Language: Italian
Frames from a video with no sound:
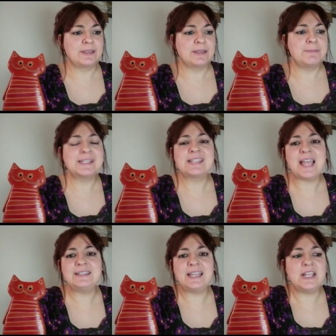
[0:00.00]
Ma
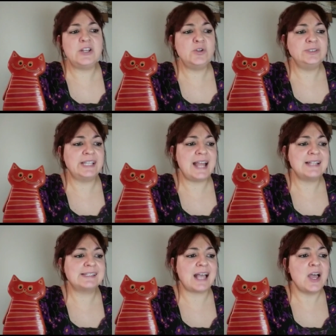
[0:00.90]
sente in
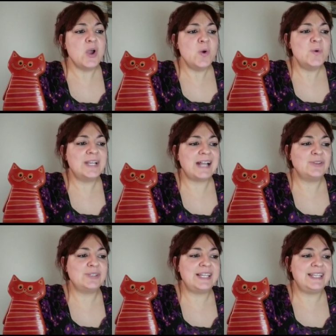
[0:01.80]
lontananza un
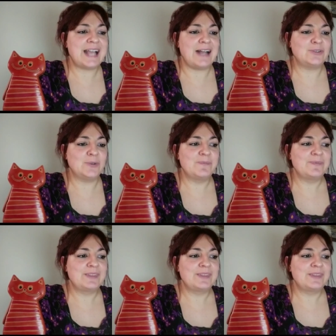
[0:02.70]
canto delicato